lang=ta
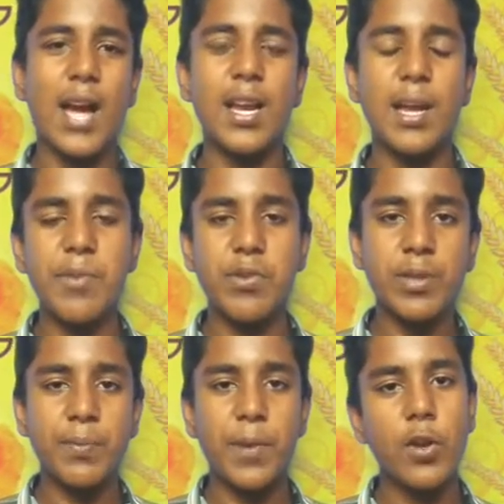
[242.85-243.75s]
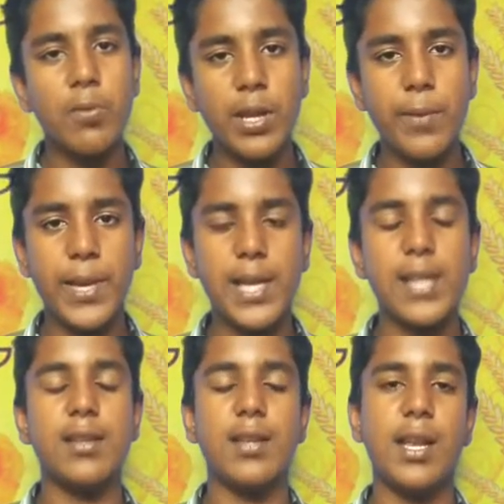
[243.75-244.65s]
ஆனா நம்ம வந்து பருவமழை
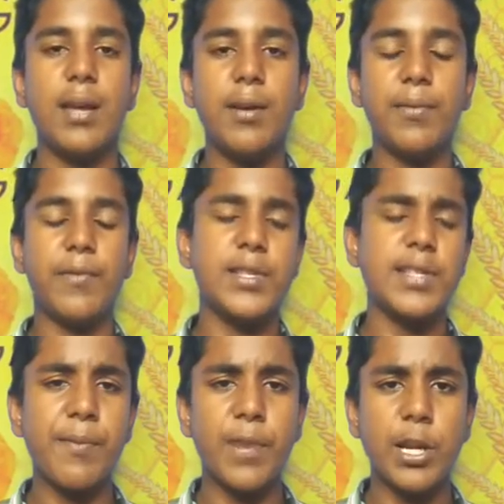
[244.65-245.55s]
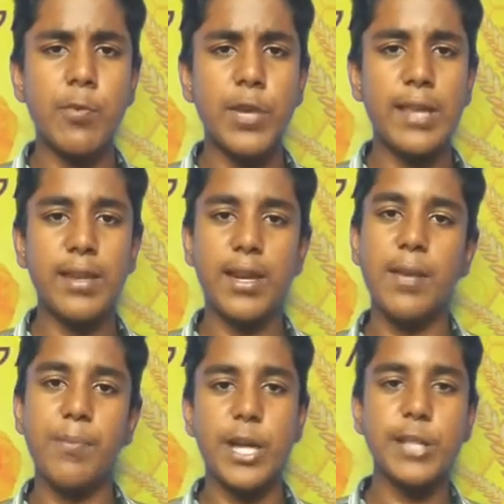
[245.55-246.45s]
பெய்யாதனால விவசாயம் பண்ண
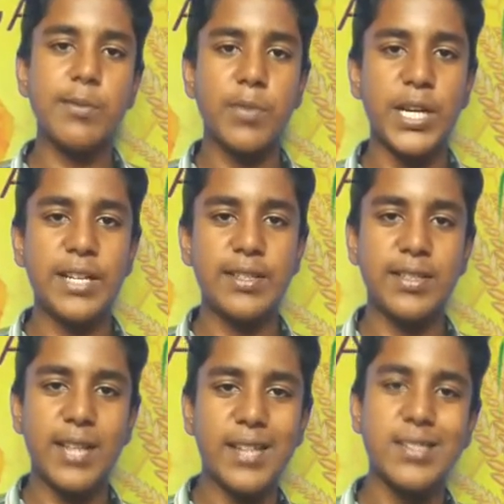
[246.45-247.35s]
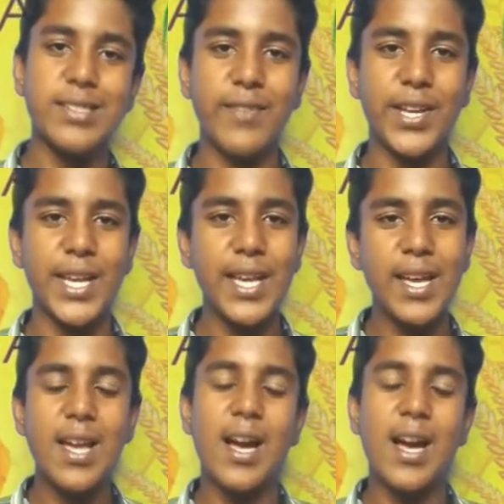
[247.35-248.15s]
முடியாதனால பக்கத்து மாநிலத்திலிருந்து இருந்து அரிசி வாங்கி